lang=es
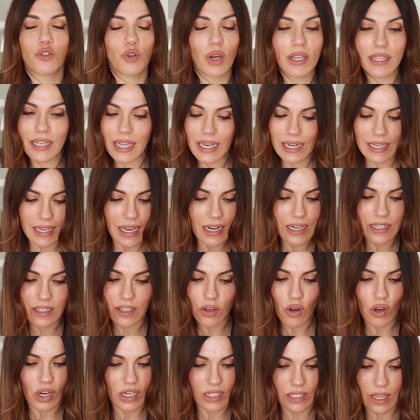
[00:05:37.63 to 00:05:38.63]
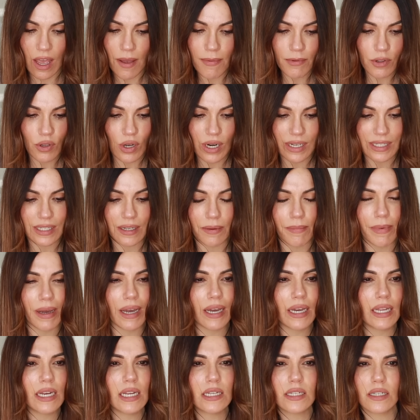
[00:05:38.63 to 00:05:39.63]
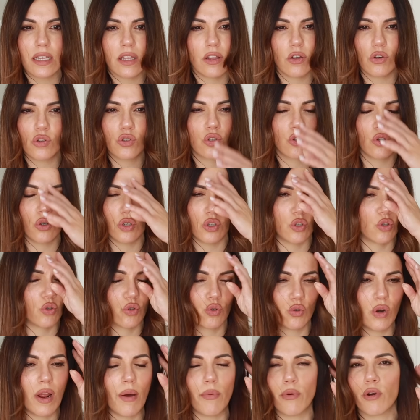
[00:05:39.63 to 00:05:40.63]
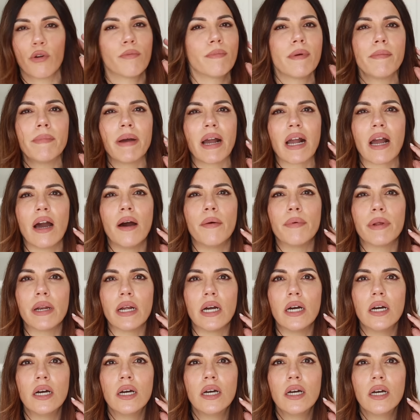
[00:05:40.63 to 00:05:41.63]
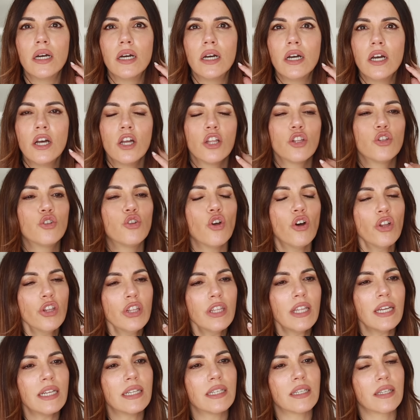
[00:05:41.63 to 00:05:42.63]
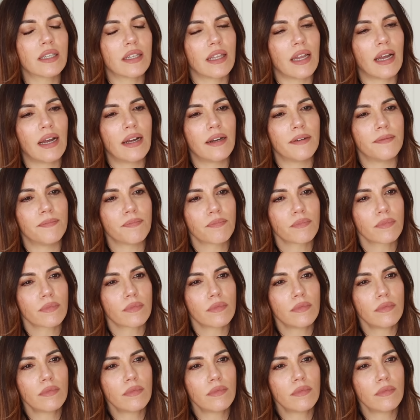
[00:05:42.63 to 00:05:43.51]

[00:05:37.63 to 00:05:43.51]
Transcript: Yo ayer ya les digo que estaba viendo las imágenes y digo, esto, esto es una broma macabra. ¿Dónde está